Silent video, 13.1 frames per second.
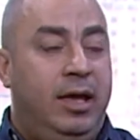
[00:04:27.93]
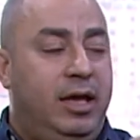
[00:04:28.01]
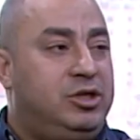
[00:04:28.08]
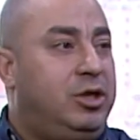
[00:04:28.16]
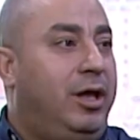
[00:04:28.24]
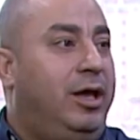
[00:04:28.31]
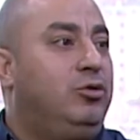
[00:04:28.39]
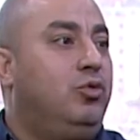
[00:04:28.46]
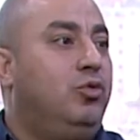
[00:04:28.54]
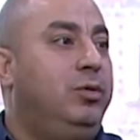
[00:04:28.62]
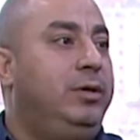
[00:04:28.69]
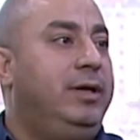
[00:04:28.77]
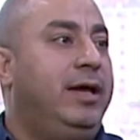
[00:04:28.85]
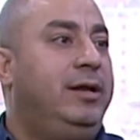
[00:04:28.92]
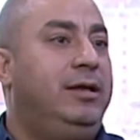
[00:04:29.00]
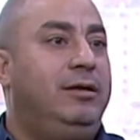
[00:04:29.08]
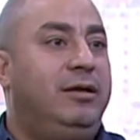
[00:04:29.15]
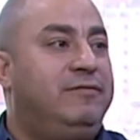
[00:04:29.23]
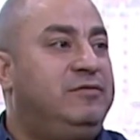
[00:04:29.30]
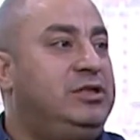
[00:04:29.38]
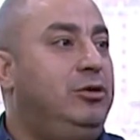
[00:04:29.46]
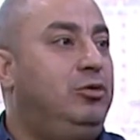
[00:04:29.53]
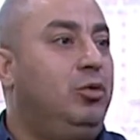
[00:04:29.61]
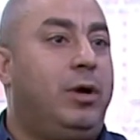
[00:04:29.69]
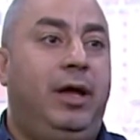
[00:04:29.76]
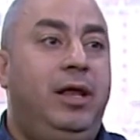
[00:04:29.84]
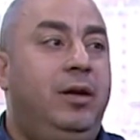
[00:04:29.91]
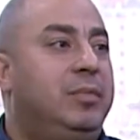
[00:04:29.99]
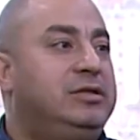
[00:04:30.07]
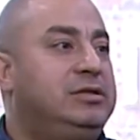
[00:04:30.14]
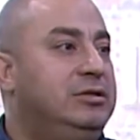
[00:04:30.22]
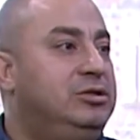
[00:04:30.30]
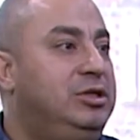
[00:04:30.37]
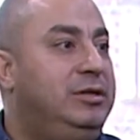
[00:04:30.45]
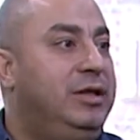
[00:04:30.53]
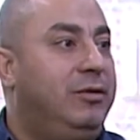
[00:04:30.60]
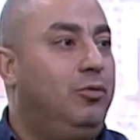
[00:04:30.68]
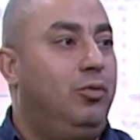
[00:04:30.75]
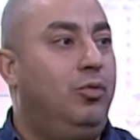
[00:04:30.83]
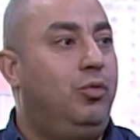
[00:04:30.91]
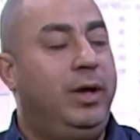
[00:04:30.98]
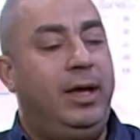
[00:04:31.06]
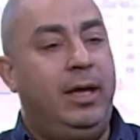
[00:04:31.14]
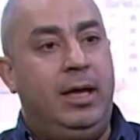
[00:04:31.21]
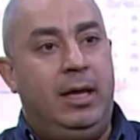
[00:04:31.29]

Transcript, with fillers: ايش راح تكون يعني نفسيته راح ينبسط جدا وهو